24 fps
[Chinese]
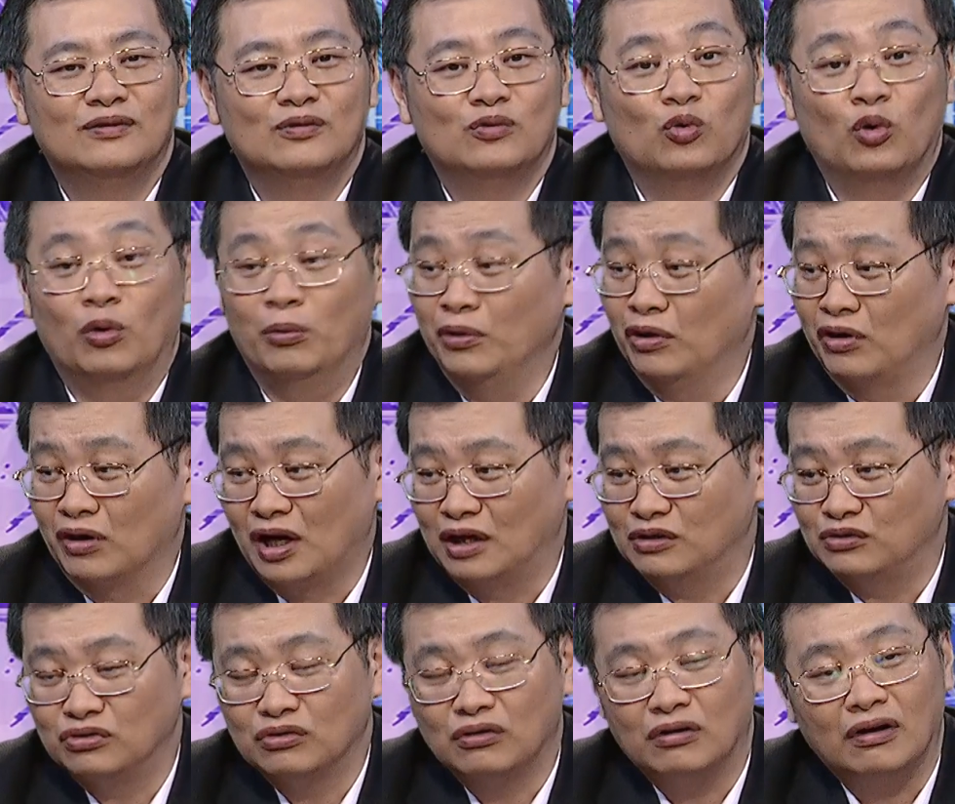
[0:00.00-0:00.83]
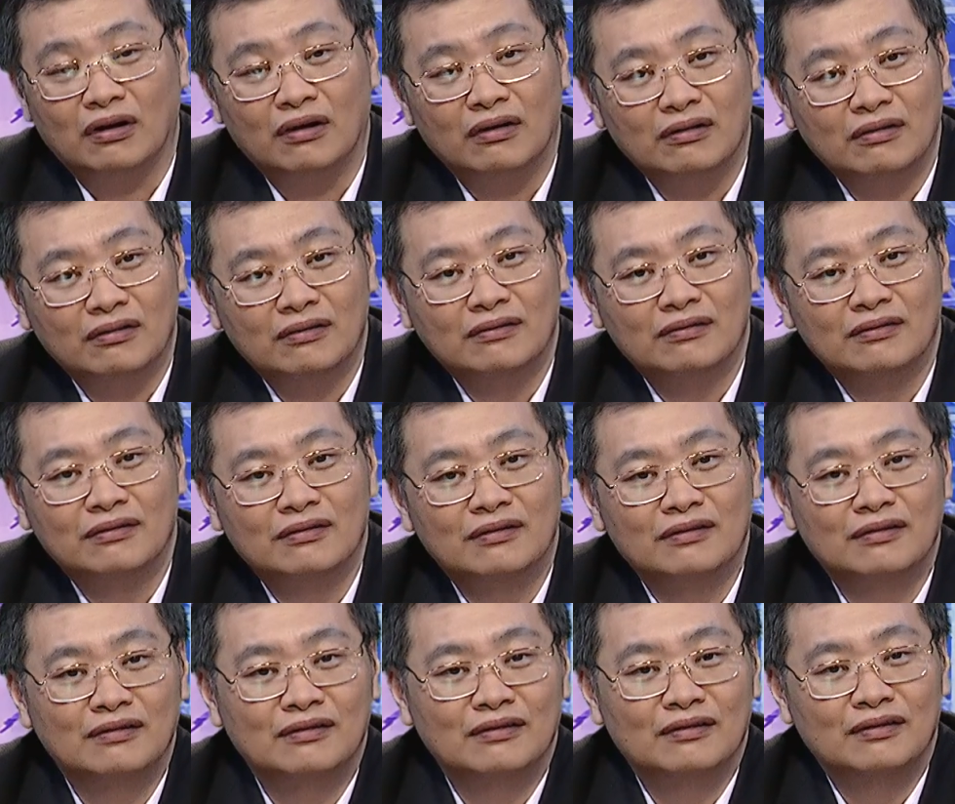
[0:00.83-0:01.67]
我没有看错，
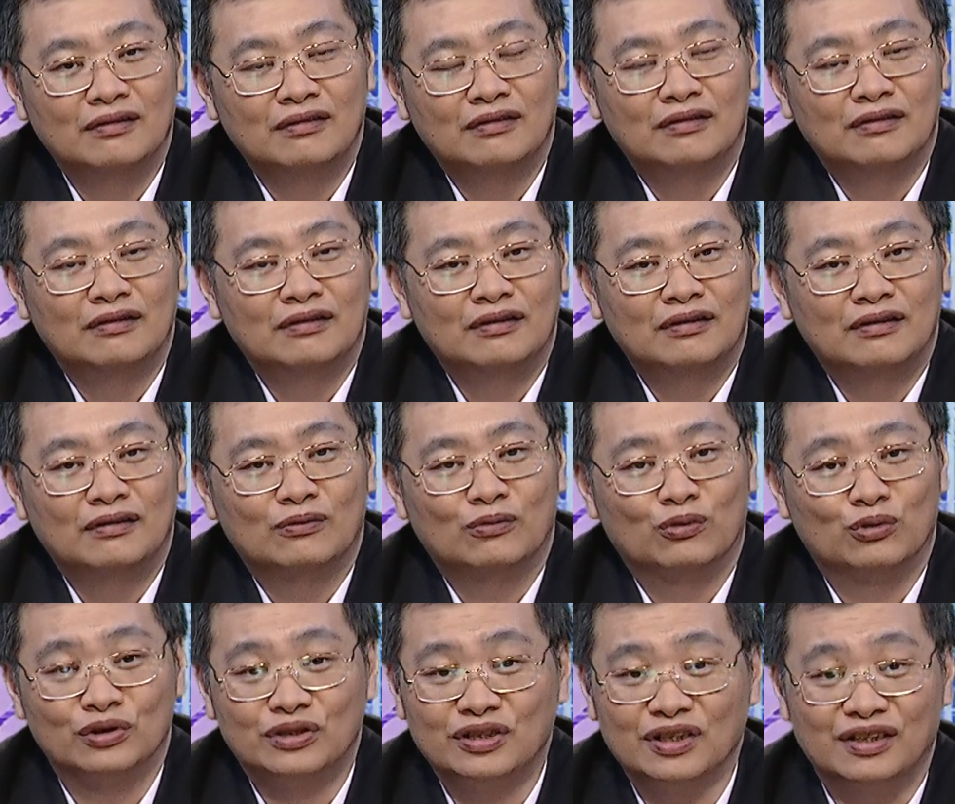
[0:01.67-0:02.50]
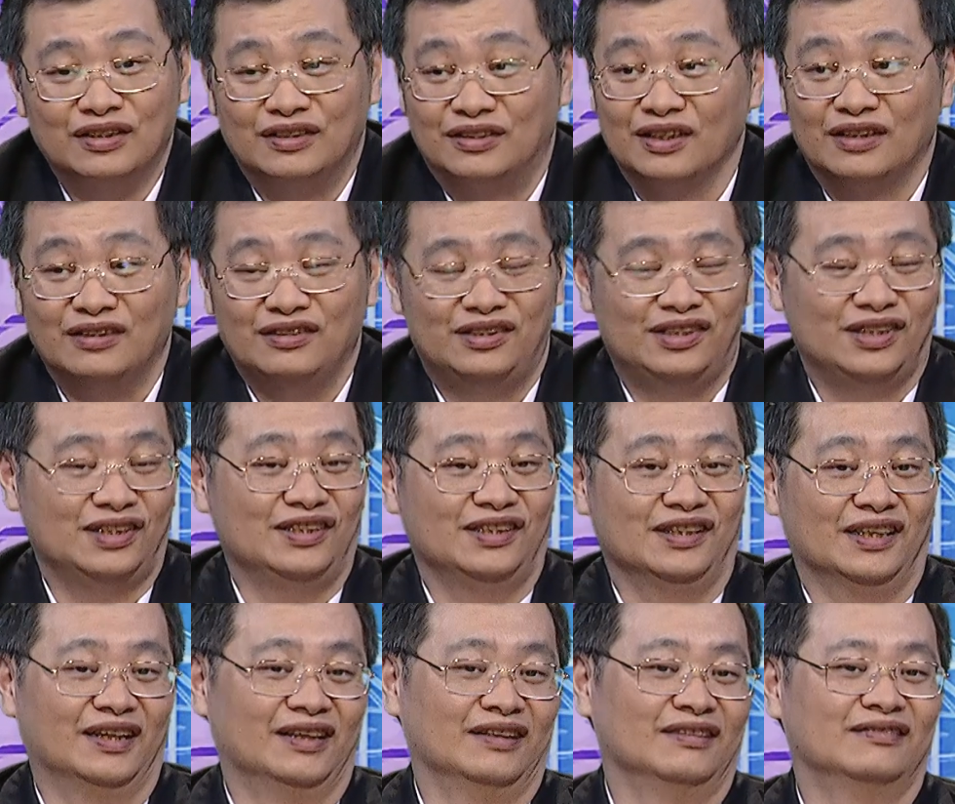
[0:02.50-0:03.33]
我是很震
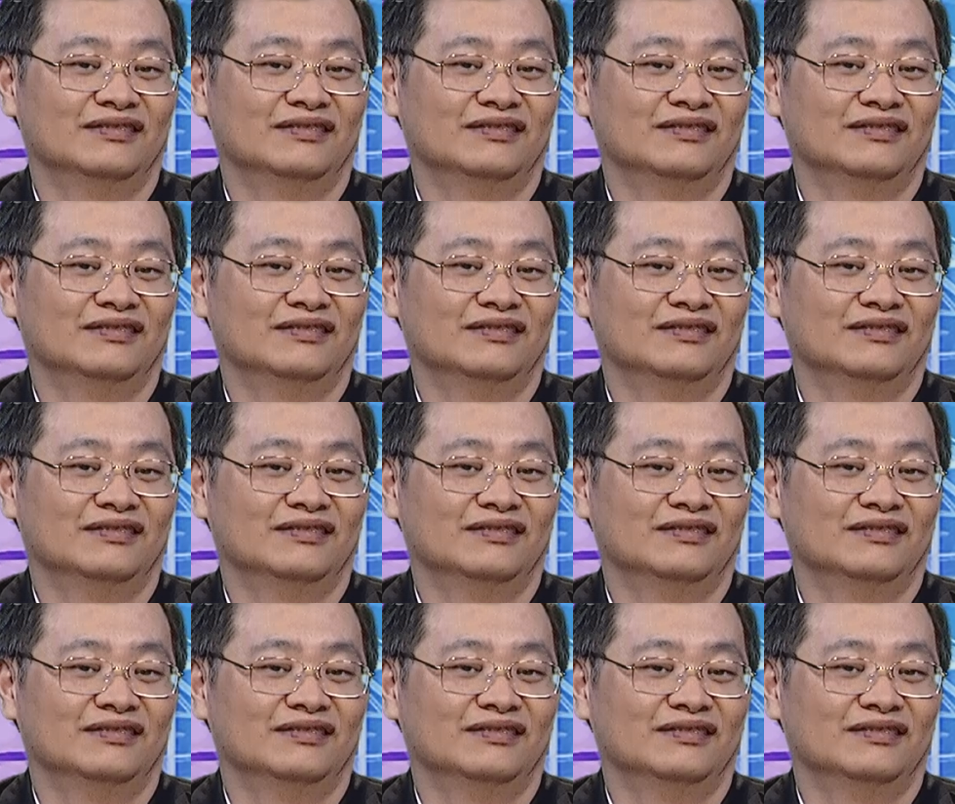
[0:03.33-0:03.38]
惊的，